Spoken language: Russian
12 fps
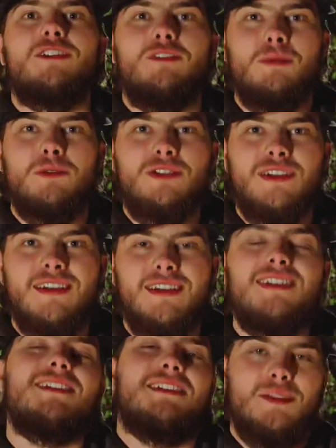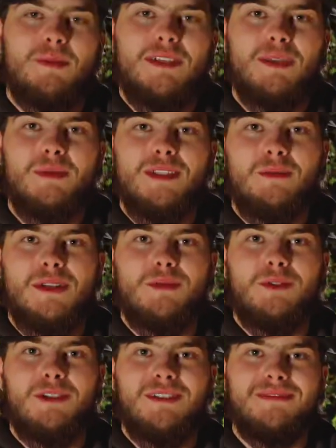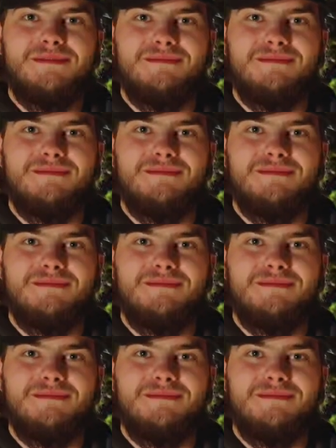выпусках. Спасибо за просмотр.